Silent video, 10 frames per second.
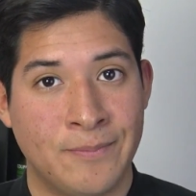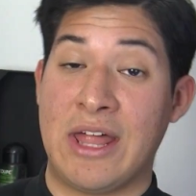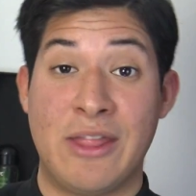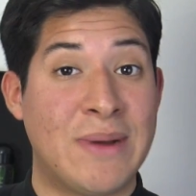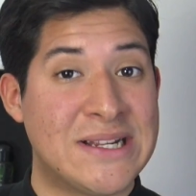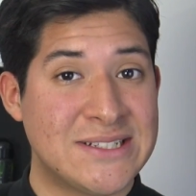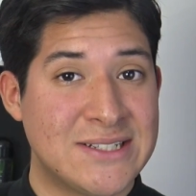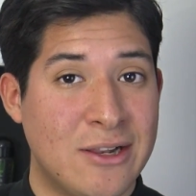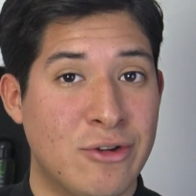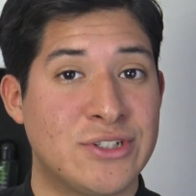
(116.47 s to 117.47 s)

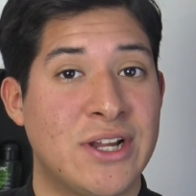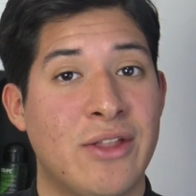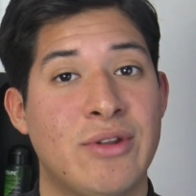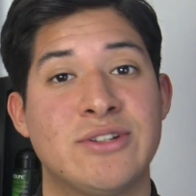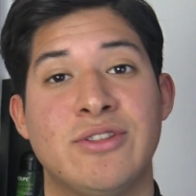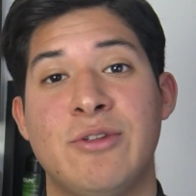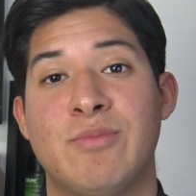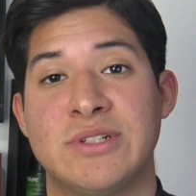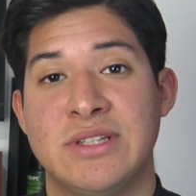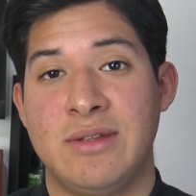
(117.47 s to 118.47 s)
Además, los secadores son
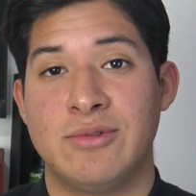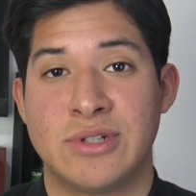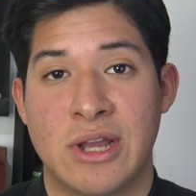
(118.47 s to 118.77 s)
dispositivos